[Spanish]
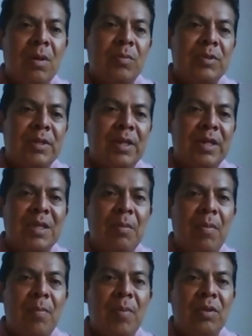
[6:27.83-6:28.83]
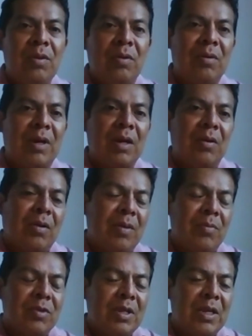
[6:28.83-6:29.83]
Pues, en este momento
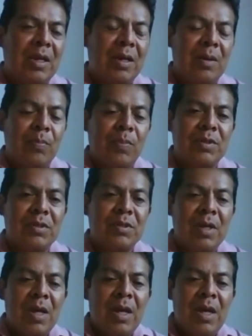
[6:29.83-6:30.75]
recordemos que pues